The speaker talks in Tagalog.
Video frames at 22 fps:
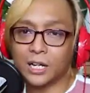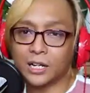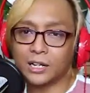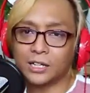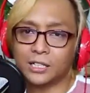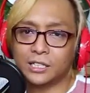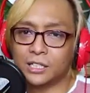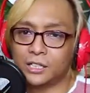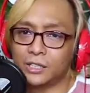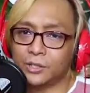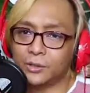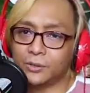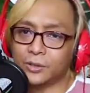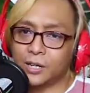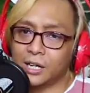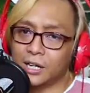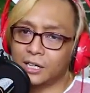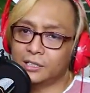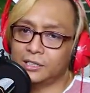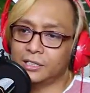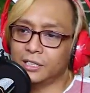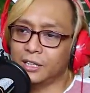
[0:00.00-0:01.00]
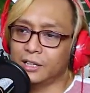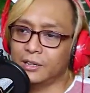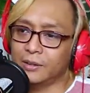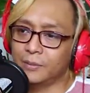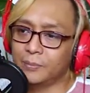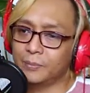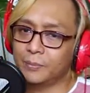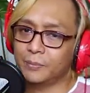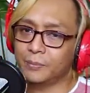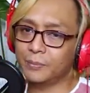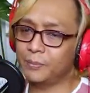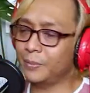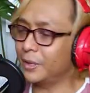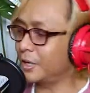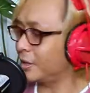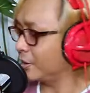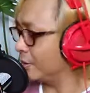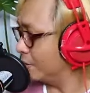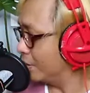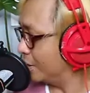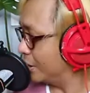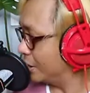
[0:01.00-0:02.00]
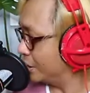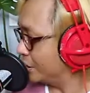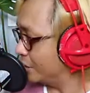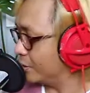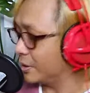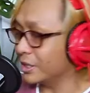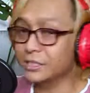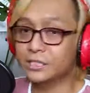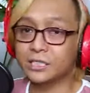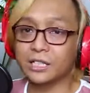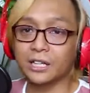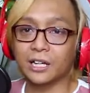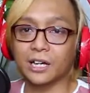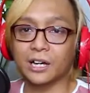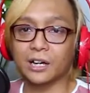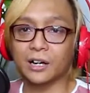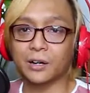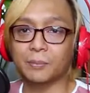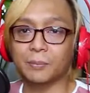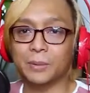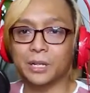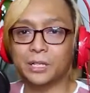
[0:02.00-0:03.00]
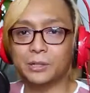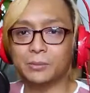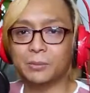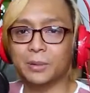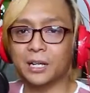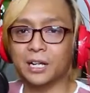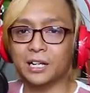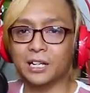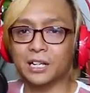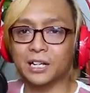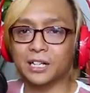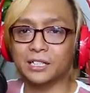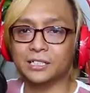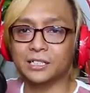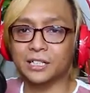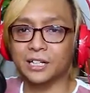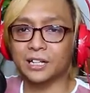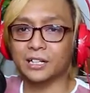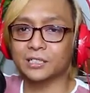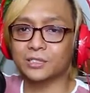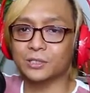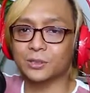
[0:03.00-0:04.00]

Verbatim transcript: wala na dito yung item pero as you can see uh, medyo malaki-laki siya.